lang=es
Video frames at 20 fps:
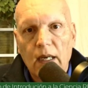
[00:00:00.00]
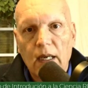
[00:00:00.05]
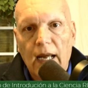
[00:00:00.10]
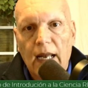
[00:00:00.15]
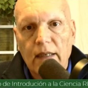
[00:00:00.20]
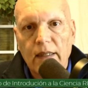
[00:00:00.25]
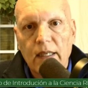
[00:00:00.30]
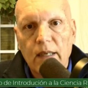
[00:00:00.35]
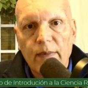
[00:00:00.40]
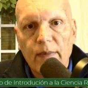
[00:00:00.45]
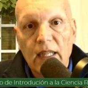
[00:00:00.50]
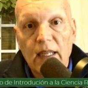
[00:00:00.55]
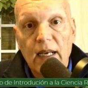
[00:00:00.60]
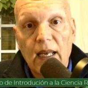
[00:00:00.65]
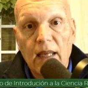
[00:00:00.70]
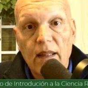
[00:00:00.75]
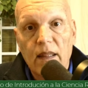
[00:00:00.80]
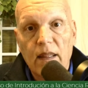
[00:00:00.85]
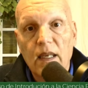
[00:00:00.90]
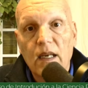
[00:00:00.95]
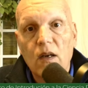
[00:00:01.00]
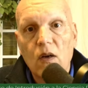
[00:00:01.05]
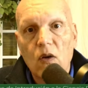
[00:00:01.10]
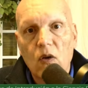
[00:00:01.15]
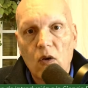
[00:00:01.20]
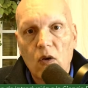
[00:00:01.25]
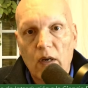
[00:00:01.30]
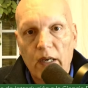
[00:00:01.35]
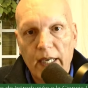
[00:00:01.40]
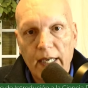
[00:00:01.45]
al tema de la
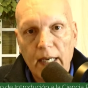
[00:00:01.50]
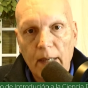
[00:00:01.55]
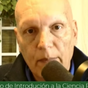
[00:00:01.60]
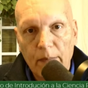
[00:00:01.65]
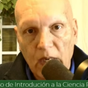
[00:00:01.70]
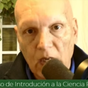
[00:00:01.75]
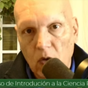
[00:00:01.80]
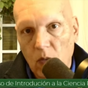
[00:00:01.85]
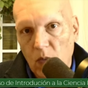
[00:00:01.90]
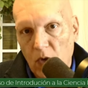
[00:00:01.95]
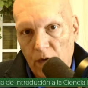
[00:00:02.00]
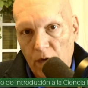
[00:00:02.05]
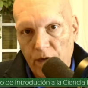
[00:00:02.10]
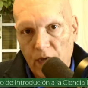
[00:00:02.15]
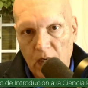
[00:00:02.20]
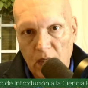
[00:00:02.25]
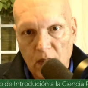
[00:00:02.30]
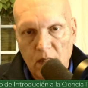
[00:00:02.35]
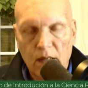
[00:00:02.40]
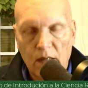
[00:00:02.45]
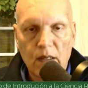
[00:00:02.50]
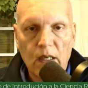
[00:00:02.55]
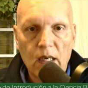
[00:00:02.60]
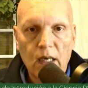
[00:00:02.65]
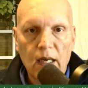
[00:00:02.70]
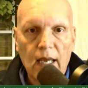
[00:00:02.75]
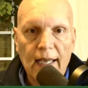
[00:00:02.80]
ciclología pleomórfica, es decir,